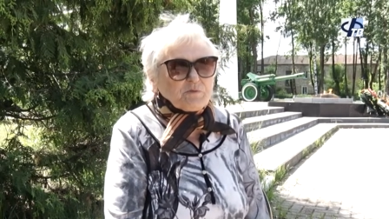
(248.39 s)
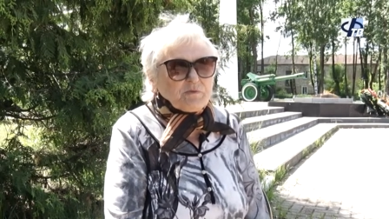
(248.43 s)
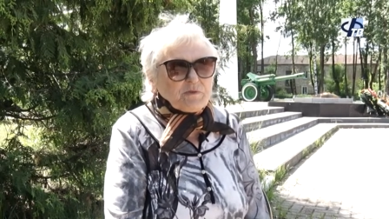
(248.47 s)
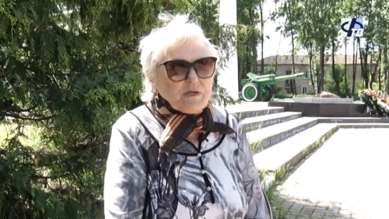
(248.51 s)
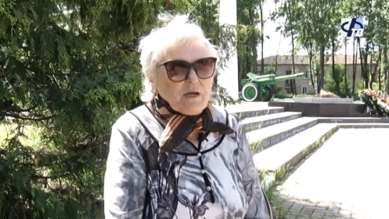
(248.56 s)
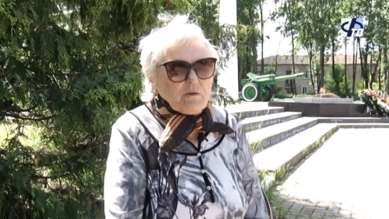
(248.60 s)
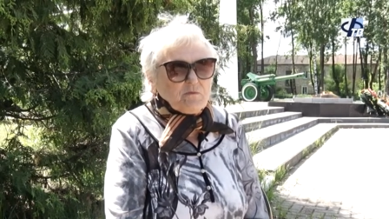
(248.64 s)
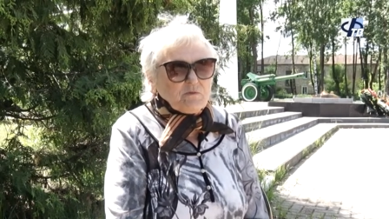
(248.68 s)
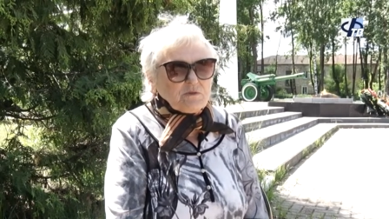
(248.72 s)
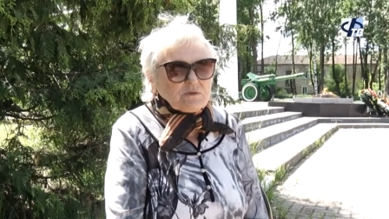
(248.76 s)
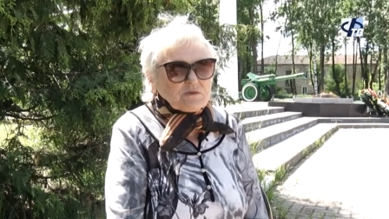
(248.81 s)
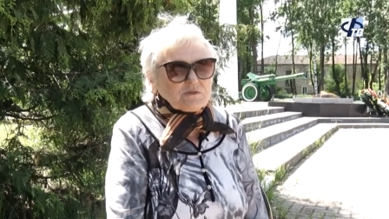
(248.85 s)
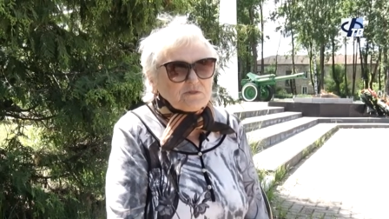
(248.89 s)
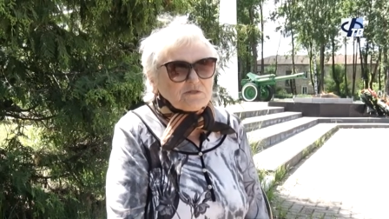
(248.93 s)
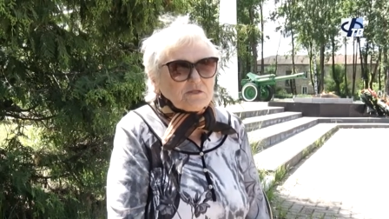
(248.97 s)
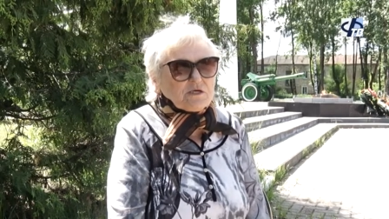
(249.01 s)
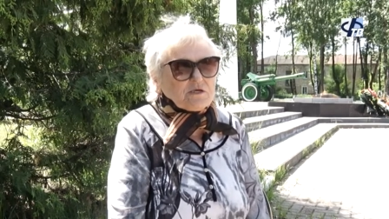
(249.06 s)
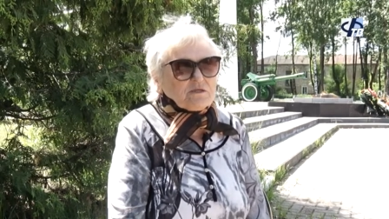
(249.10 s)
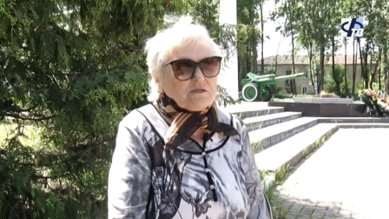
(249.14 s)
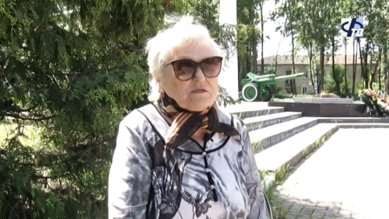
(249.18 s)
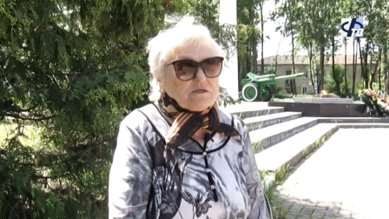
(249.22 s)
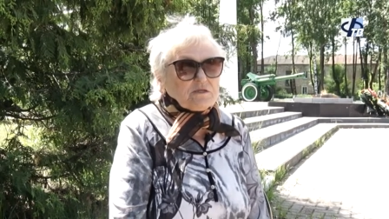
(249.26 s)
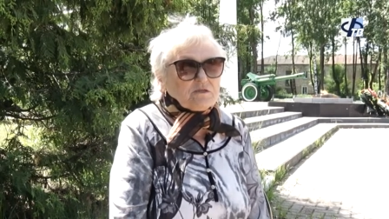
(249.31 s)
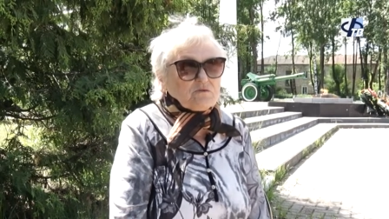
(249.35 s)
прямо
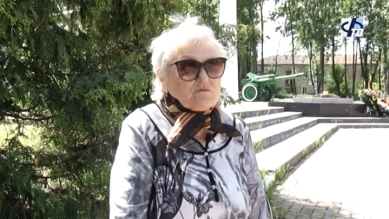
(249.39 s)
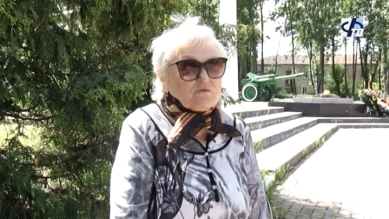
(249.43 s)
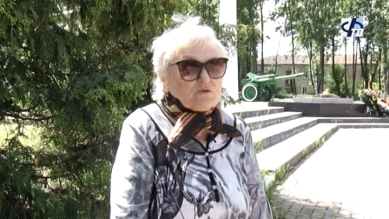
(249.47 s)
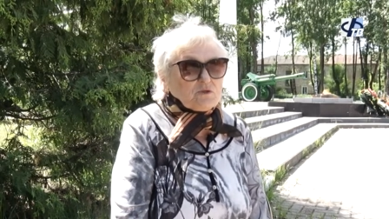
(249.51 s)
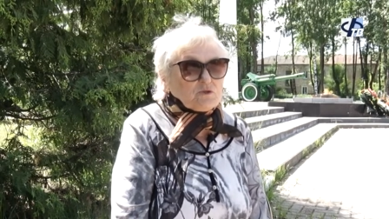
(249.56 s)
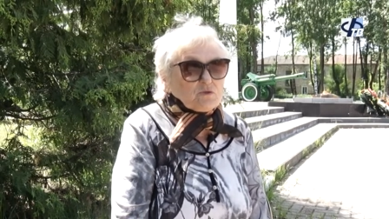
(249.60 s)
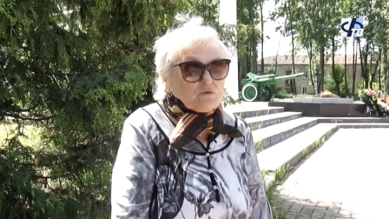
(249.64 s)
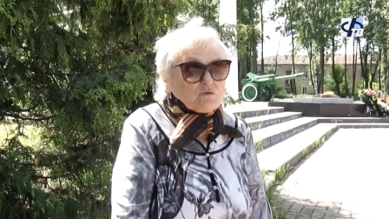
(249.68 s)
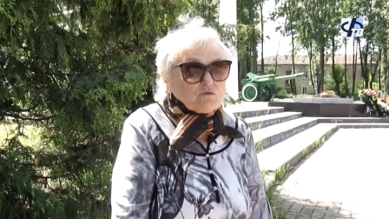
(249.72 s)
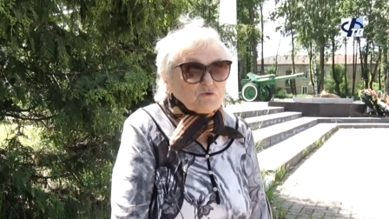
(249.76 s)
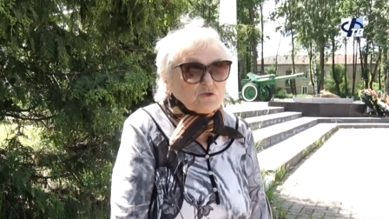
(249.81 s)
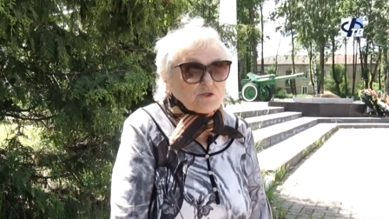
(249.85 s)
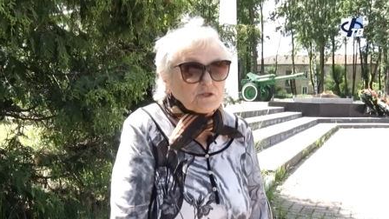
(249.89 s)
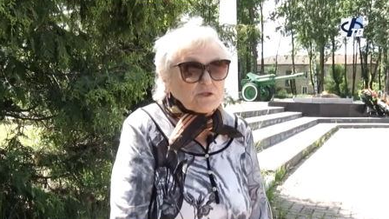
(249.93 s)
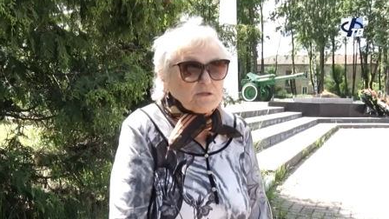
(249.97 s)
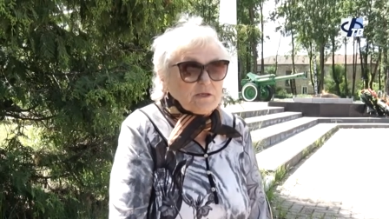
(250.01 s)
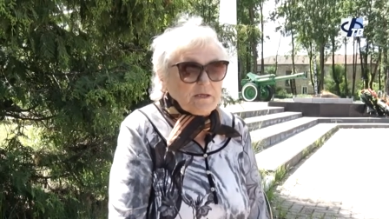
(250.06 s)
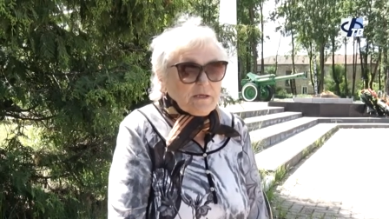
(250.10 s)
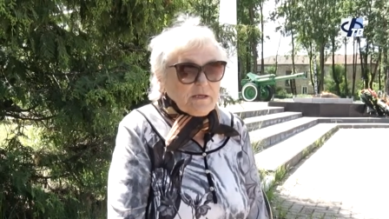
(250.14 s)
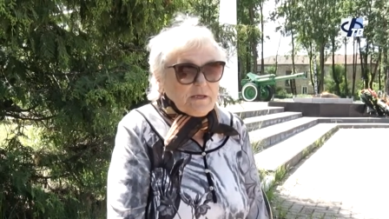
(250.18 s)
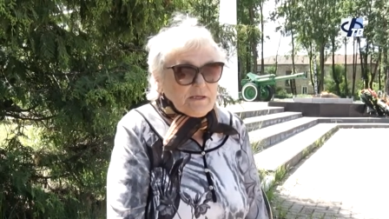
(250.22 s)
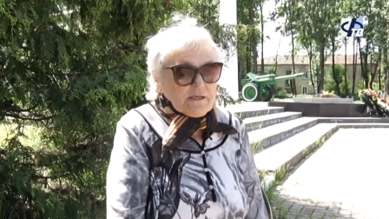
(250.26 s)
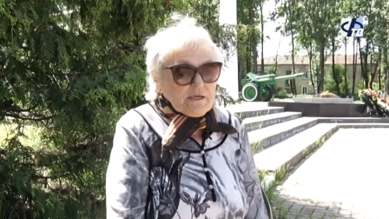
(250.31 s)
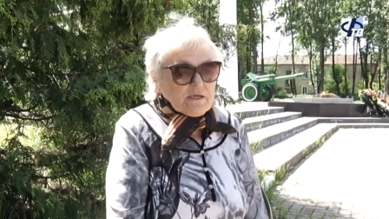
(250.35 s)
закладывает уши.
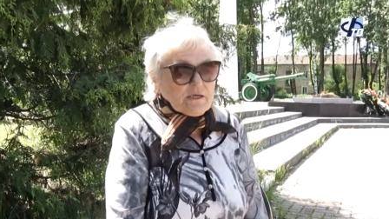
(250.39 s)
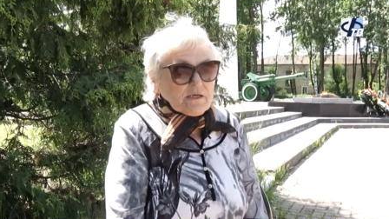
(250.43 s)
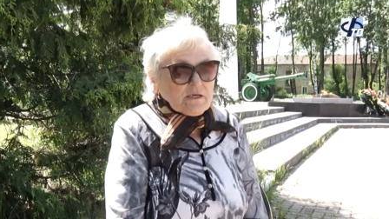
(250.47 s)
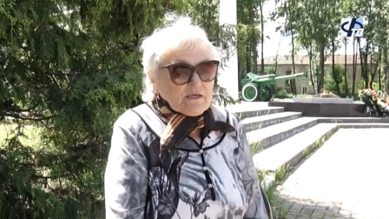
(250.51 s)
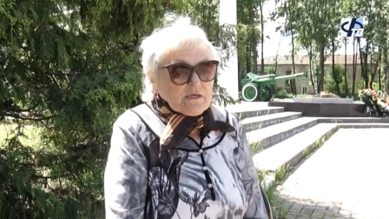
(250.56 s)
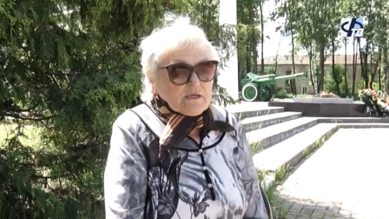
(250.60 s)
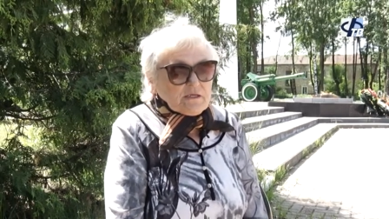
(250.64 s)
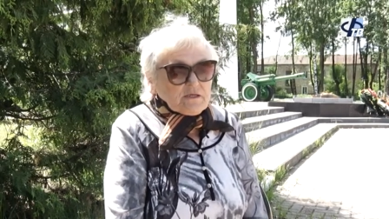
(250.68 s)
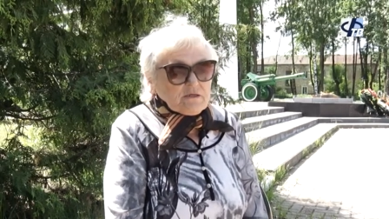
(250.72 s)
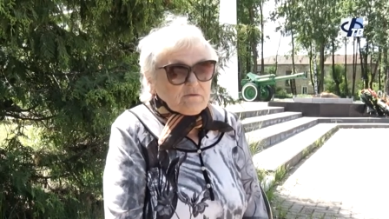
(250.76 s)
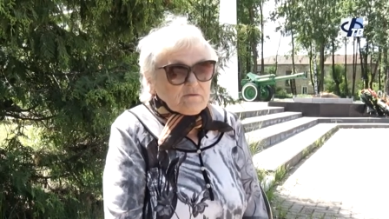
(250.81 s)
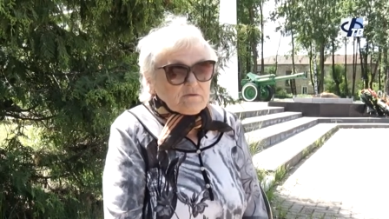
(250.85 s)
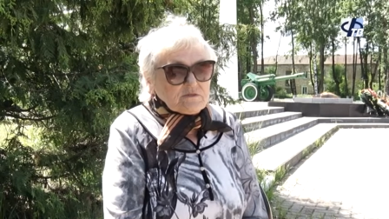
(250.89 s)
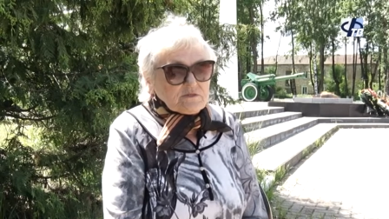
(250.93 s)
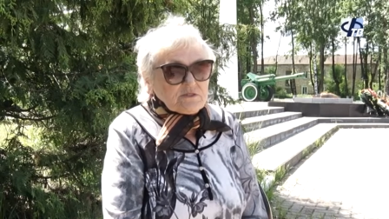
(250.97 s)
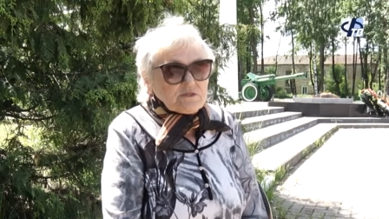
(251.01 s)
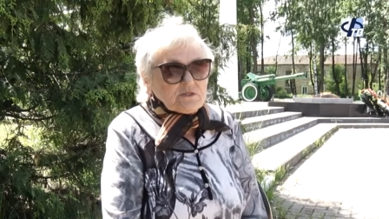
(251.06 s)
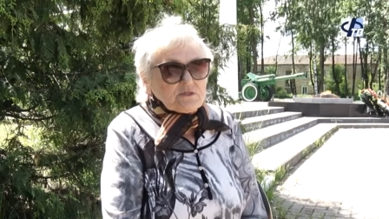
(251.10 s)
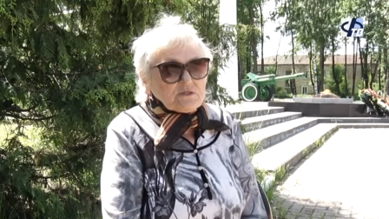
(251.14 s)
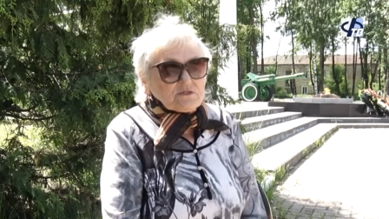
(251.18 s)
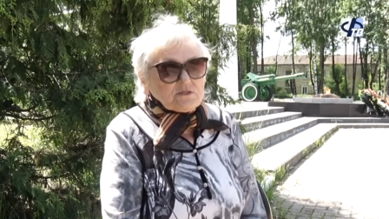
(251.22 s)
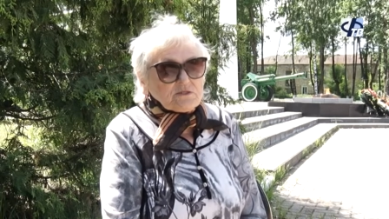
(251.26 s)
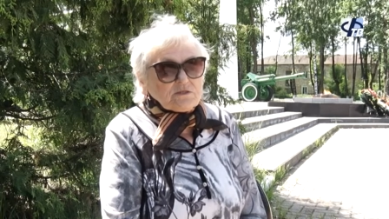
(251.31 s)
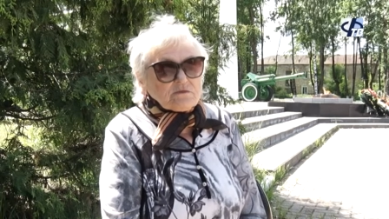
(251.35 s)
И вы
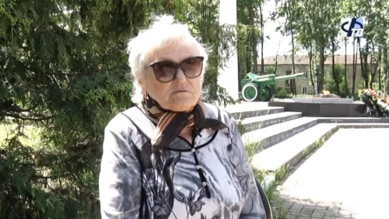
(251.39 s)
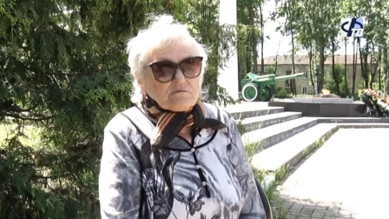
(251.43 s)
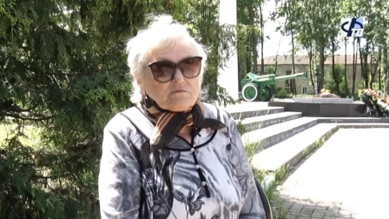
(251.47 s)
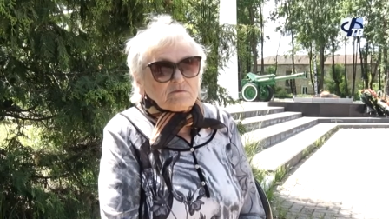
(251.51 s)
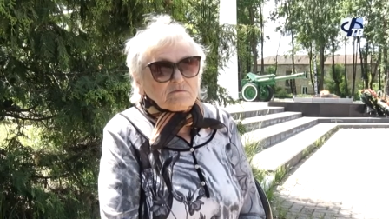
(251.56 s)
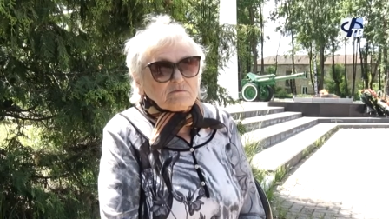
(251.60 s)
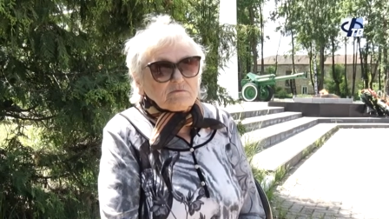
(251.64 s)
знаете,